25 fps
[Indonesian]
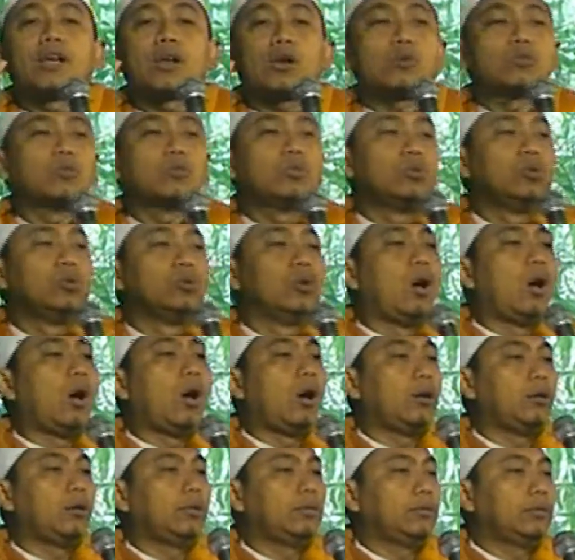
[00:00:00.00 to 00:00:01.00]

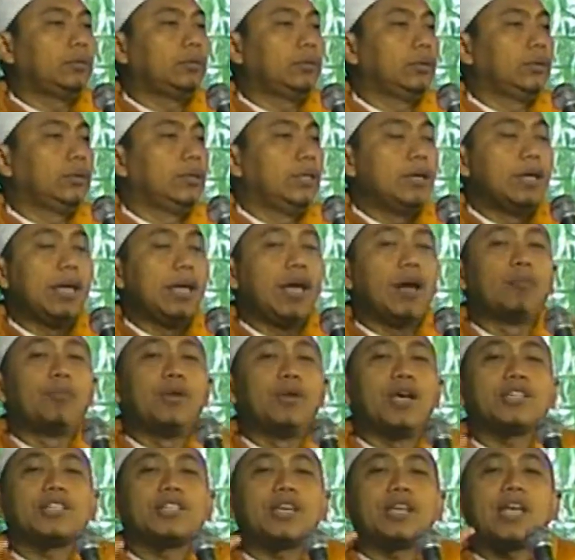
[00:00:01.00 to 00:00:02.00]
Rasulullah yang
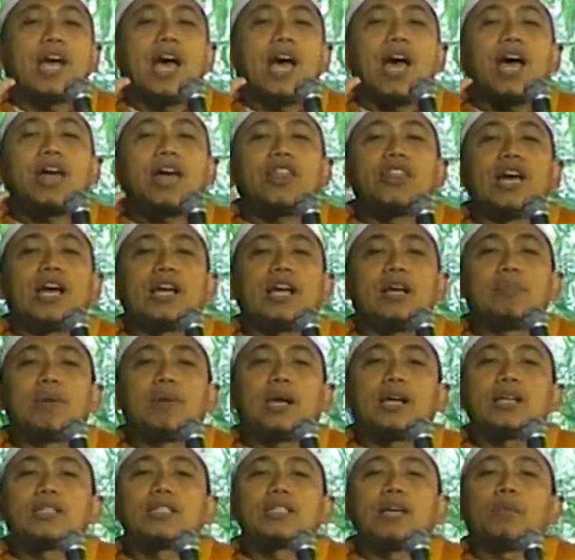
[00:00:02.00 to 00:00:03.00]
biasanya azan
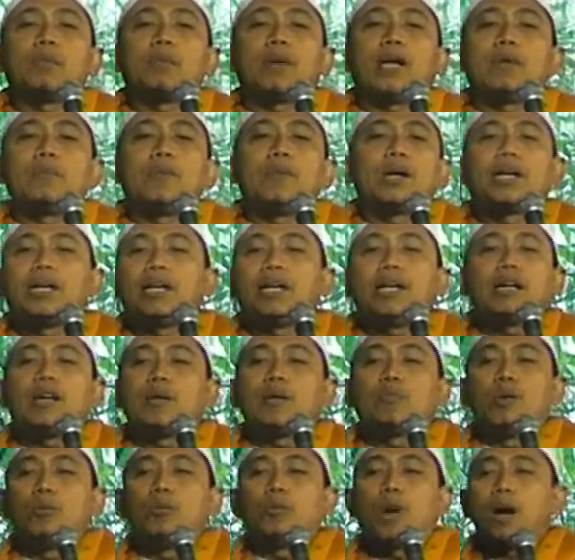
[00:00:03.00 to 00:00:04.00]
pada zaman baginda
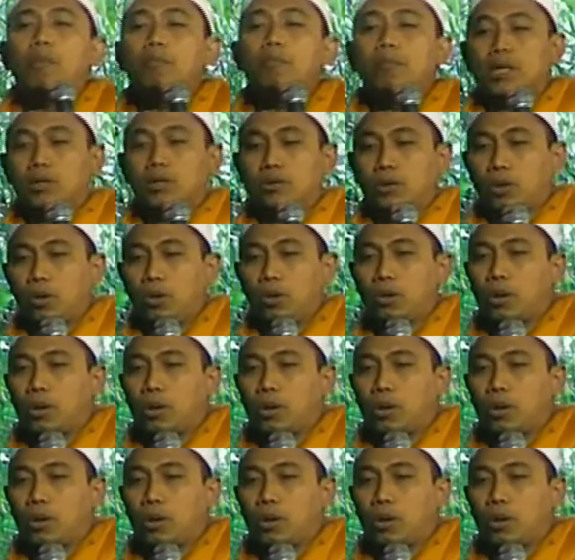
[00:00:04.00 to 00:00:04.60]
Nabi Muhammad saw.